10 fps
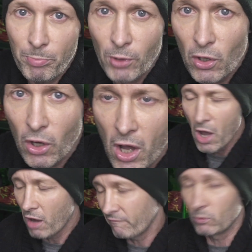peur.
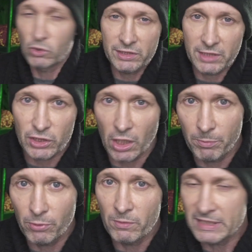Enfin bon, j'exagère un
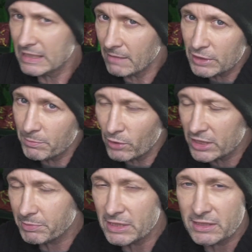peu, mais c'est un petit peu
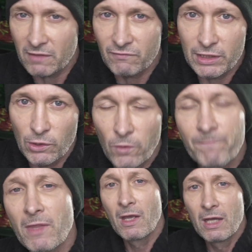l'esprit de cette vidéo.
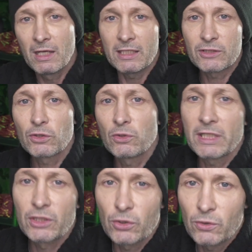Étant
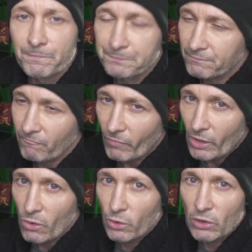donné que
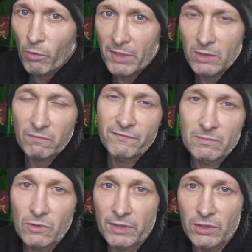on est en plein
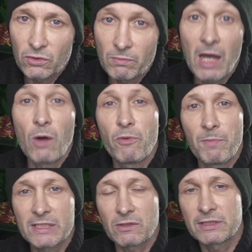confinement et que bah, on peut
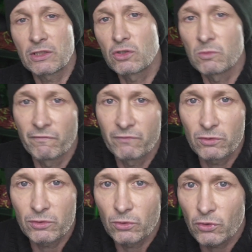pas sortir comme on
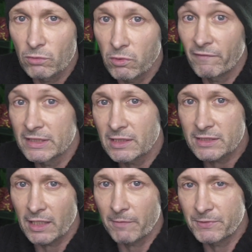veut, donc bon, on va essayer de
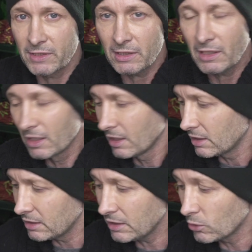s'adapter.
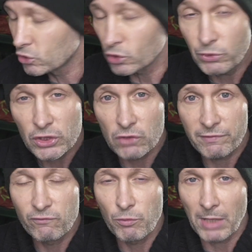Et aujourd'hui, je
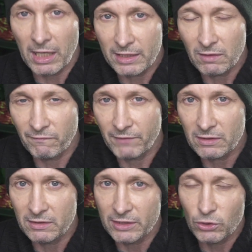vais vous parler en
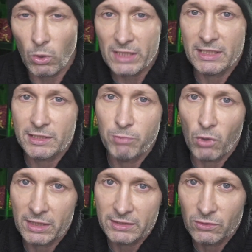fait des trois
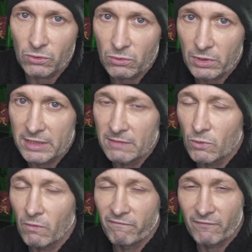explorations qui
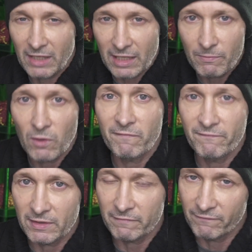m'ont vraiment
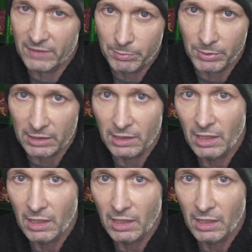fait flipper.